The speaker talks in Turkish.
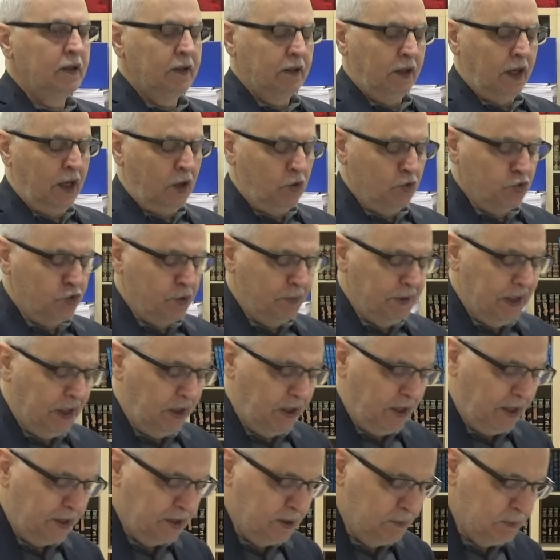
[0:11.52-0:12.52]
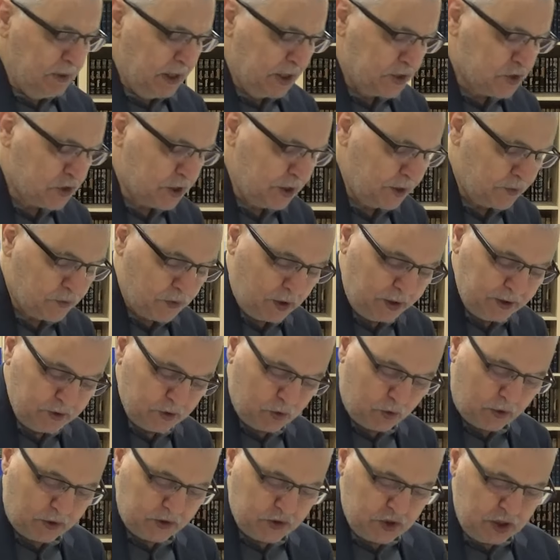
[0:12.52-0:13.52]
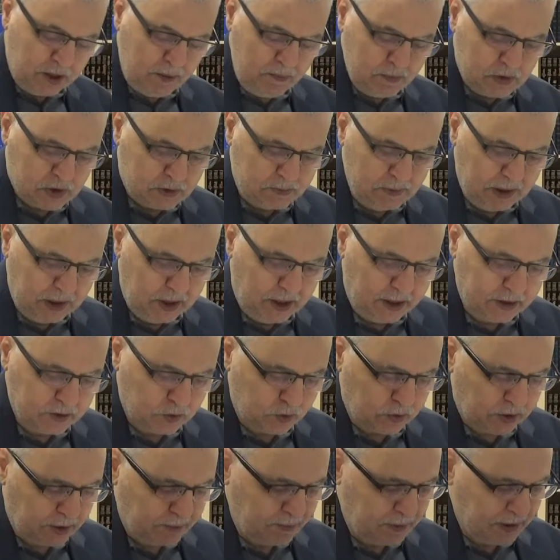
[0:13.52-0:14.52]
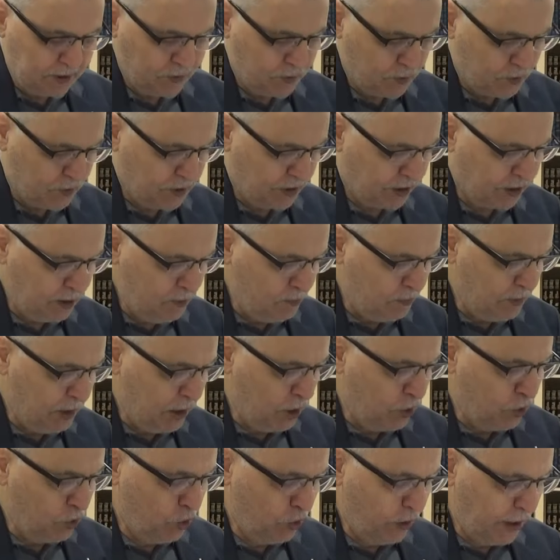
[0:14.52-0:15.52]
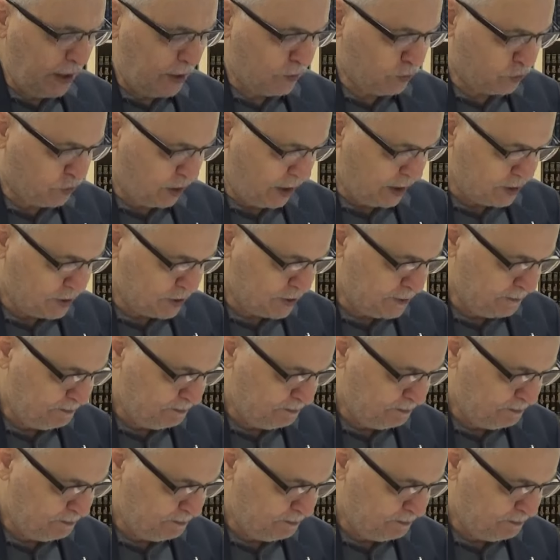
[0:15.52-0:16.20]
Audu billahi mineşşeytanirracim. Bismillahirrahmanirrahim. Neylül evtar.